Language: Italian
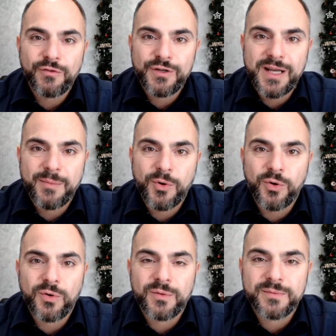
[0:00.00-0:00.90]

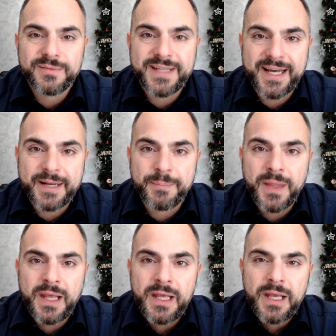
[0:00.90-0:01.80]
vogliamo dare.
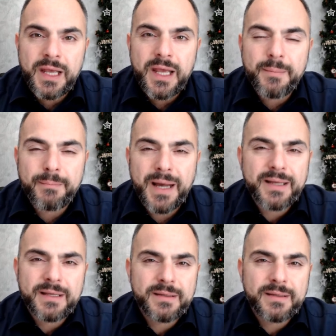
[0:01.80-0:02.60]
Ma